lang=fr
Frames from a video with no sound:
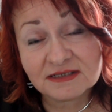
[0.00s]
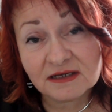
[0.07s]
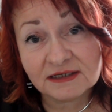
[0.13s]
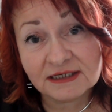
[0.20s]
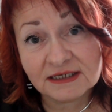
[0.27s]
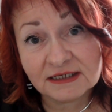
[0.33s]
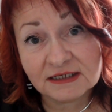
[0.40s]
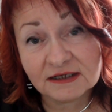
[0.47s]
il y a
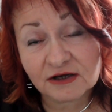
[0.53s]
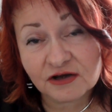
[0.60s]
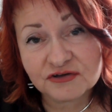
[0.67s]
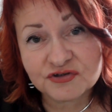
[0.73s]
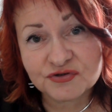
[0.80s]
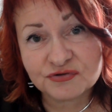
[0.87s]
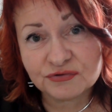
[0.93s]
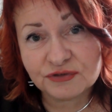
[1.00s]
des
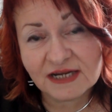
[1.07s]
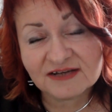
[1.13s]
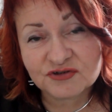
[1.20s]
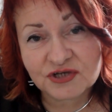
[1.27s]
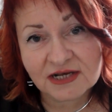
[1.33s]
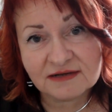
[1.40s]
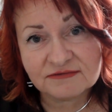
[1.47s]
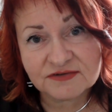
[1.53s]
reçus
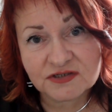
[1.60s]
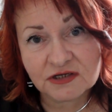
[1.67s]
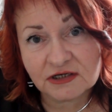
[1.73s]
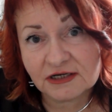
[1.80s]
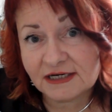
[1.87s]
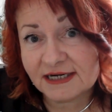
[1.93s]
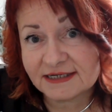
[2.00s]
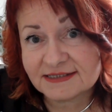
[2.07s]
d'assurance
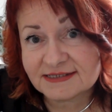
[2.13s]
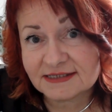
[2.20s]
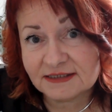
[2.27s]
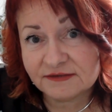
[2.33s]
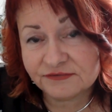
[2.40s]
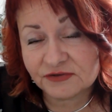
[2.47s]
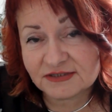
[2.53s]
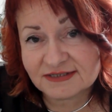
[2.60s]

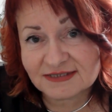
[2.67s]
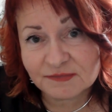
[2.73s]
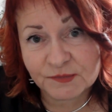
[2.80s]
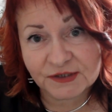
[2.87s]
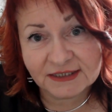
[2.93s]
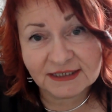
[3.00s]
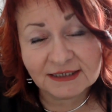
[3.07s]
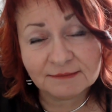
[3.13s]
collective
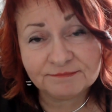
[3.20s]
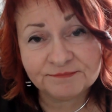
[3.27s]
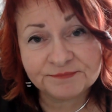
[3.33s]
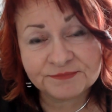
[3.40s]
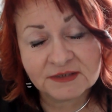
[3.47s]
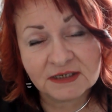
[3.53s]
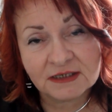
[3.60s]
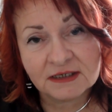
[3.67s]
disponibles
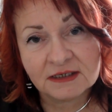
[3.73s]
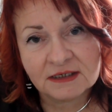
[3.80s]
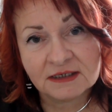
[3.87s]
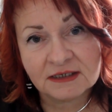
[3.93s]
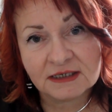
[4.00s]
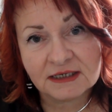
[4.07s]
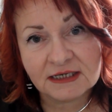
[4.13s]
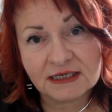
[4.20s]

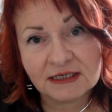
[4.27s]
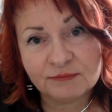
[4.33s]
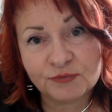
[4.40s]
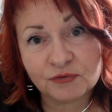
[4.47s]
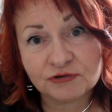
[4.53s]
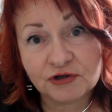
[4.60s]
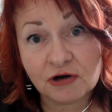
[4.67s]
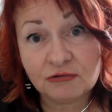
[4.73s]
et
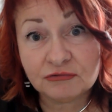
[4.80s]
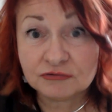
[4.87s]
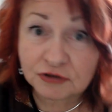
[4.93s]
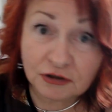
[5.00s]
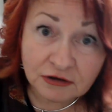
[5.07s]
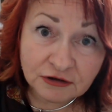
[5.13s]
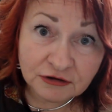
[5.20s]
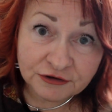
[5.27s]
pour
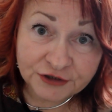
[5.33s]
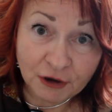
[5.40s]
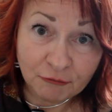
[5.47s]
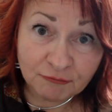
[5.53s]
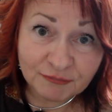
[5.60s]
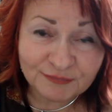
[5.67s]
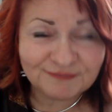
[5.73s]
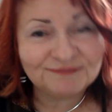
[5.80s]
d'autres, euh, non.
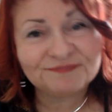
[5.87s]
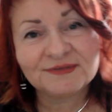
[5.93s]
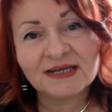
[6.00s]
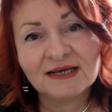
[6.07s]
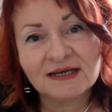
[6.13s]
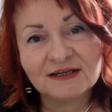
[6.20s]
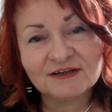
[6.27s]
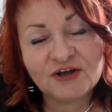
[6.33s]

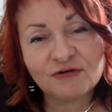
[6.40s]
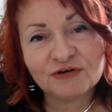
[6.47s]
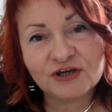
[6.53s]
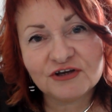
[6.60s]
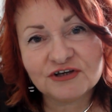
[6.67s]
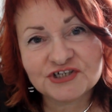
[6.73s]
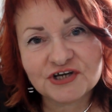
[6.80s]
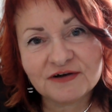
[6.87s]
Donc,
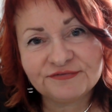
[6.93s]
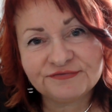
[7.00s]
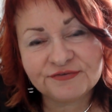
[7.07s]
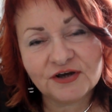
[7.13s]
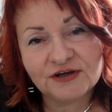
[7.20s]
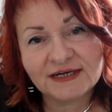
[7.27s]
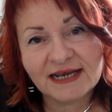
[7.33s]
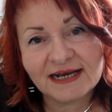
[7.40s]
euh, j'offre
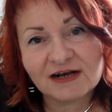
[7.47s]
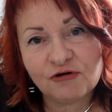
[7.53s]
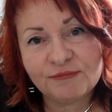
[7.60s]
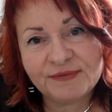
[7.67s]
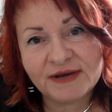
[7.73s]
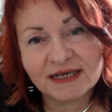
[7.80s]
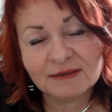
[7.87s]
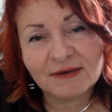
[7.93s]
un
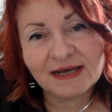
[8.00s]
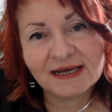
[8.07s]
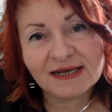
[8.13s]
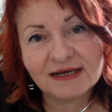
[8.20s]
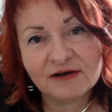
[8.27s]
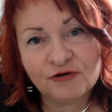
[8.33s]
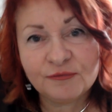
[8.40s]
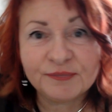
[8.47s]
accompagnement,
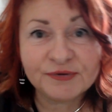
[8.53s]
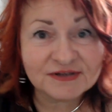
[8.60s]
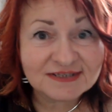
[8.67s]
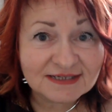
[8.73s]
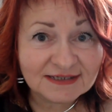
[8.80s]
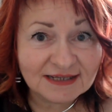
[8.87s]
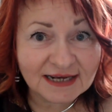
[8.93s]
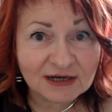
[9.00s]
un
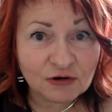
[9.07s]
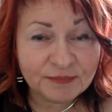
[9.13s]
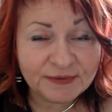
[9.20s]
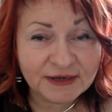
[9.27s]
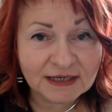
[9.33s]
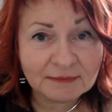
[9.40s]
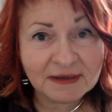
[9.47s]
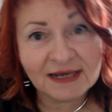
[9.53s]
petit
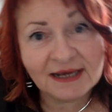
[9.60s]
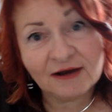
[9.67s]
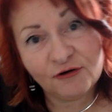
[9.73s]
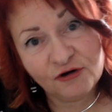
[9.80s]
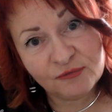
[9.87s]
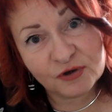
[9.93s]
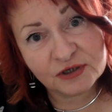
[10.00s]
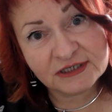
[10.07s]
accompagnement,
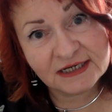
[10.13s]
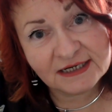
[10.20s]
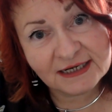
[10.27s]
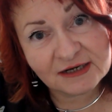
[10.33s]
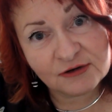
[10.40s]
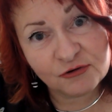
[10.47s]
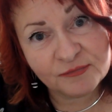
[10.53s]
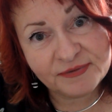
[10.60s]
un moyen
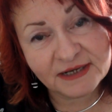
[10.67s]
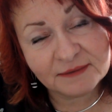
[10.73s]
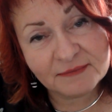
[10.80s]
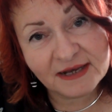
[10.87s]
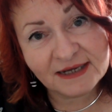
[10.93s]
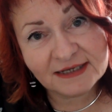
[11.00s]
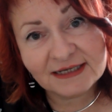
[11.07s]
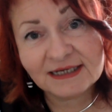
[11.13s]

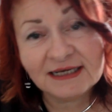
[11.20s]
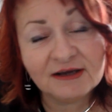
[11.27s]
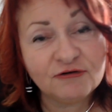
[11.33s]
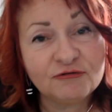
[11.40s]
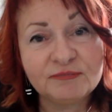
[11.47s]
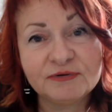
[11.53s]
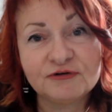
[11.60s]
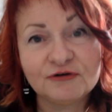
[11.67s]
d'accompagnement et un
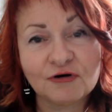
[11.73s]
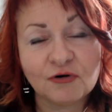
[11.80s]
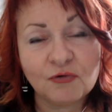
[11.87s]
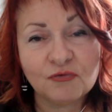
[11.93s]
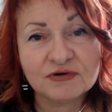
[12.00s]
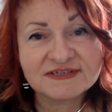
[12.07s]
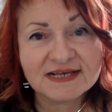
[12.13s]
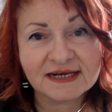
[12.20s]
plus
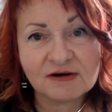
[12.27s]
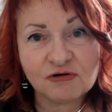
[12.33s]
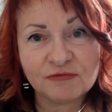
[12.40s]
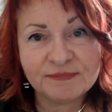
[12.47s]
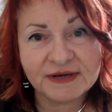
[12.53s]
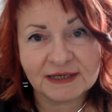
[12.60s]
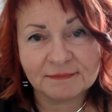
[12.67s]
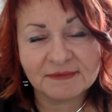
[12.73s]
gros
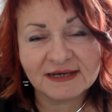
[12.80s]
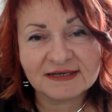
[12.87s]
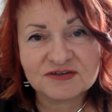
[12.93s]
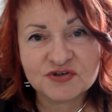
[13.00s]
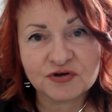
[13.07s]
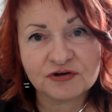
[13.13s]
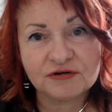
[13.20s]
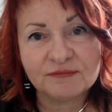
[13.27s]
accompagnement
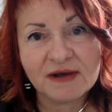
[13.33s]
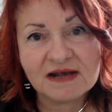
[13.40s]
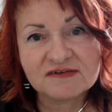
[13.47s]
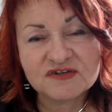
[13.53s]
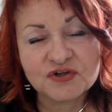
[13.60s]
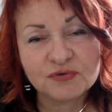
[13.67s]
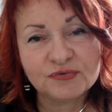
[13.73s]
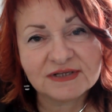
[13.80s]
sur une base
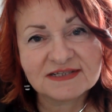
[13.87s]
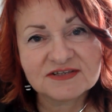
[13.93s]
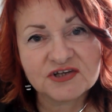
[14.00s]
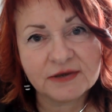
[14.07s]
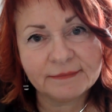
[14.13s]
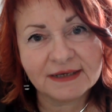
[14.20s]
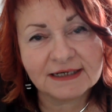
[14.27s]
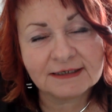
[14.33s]
de huit
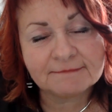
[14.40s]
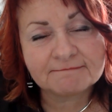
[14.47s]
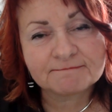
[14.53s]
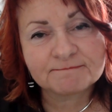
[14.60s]
semaines.